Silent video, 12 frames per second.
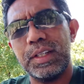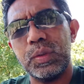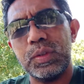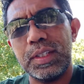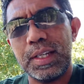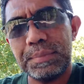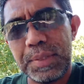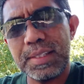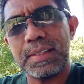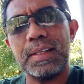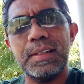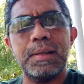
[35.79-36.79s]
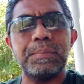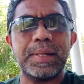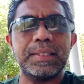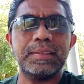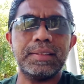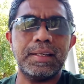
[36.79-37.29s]
itu tidak bisa
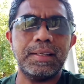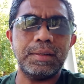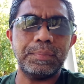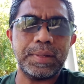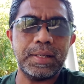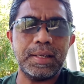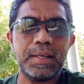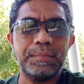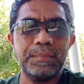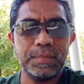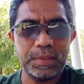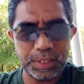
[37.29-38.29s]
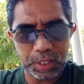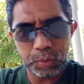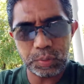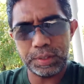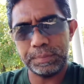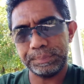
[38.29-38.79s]
dilepaskan daripada
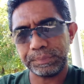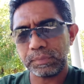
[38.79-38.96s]
Yahudi.